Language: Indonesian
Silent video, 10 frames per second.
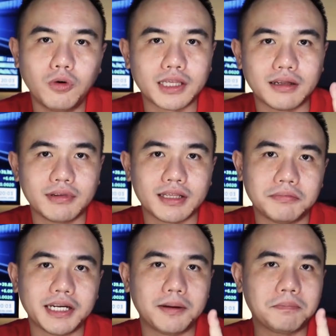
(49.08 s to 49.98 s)
Buat
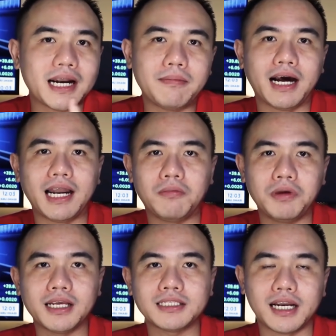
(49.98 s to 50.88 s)
teman-teman yang pernah
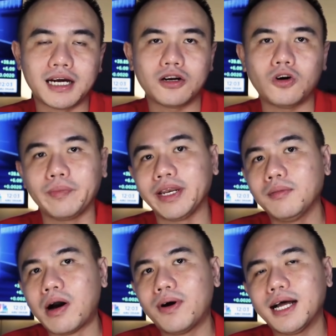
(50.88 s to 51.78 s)
mengalaminya silahkan komen
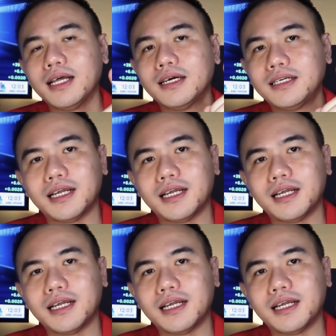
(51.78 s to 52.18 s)
di bawah